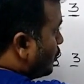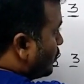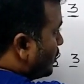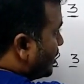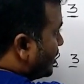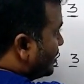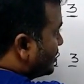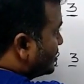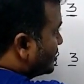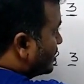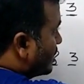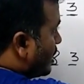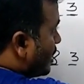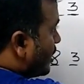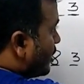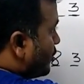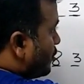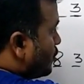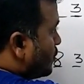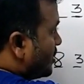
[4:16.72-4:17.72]
யூனிட் டிஜிட்டால
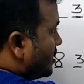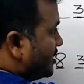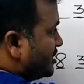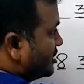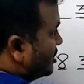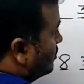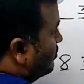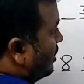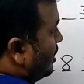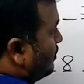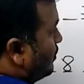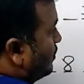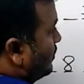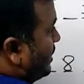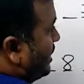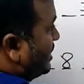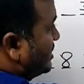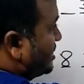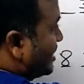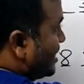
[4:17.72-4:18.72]
யூனிட் டிஜிட் மல்டிபை
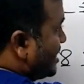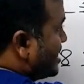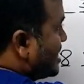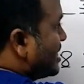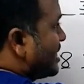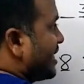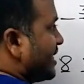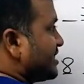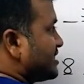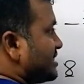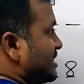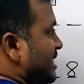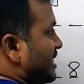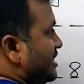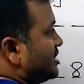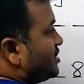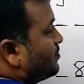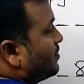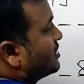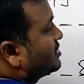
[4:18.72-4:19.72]
பண்ணியாச்சு நெக்ஸ்ட்
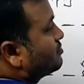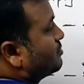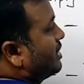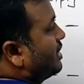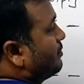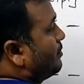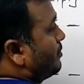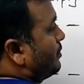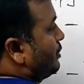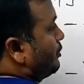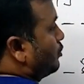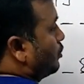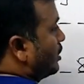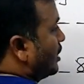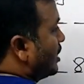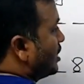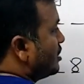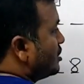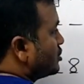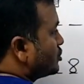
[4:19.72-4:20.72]
டென்ஸ் பிளேஸ் மல்டிபை
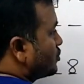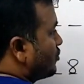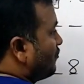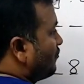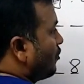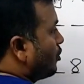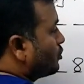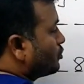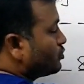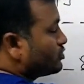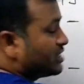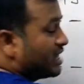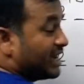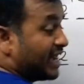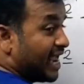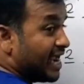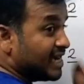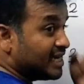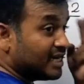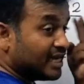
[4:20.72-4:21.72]
பண்ணிக்கோங்க ஸோ ஃபோர் டூ
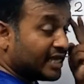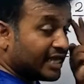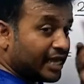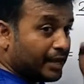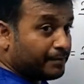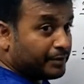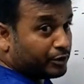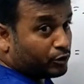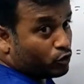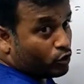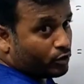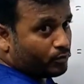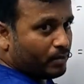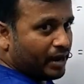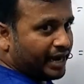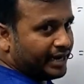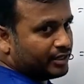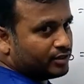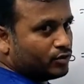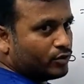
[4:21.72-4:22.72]
சார் எயிட் கீப் இட் இன் யுவர்
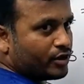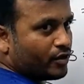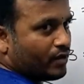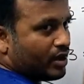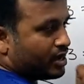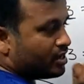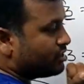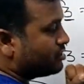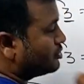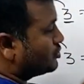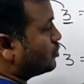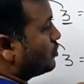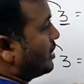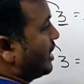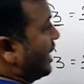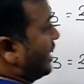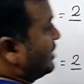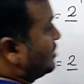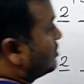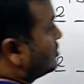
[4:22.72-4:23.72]
மைண்ட் ஓகேவா ஸோ
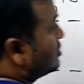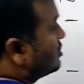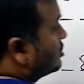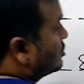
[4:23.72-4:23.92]
எயிட்